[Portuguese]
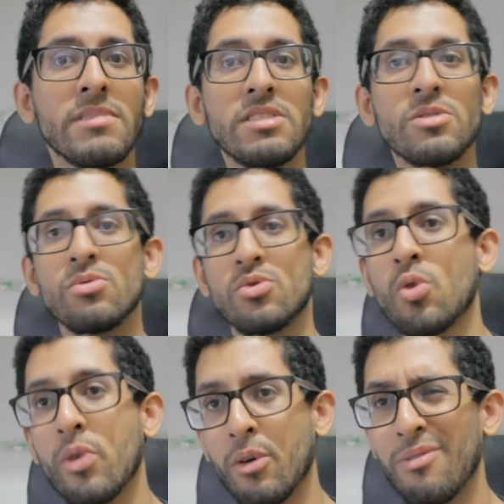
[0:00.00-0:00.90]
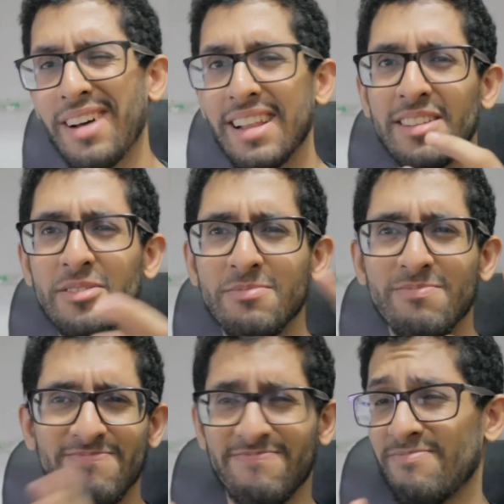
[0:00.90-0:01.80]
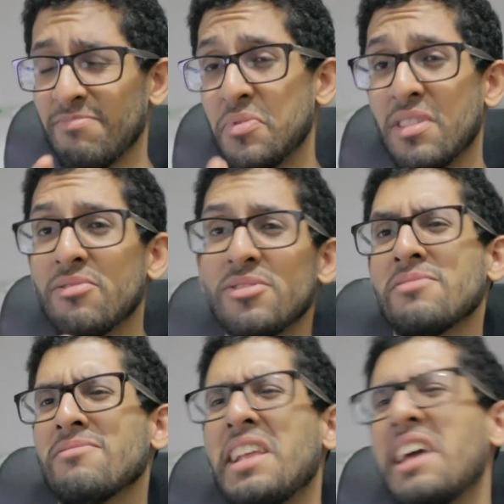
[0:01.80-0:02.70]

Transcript: isso sou eu falando. Por favor, não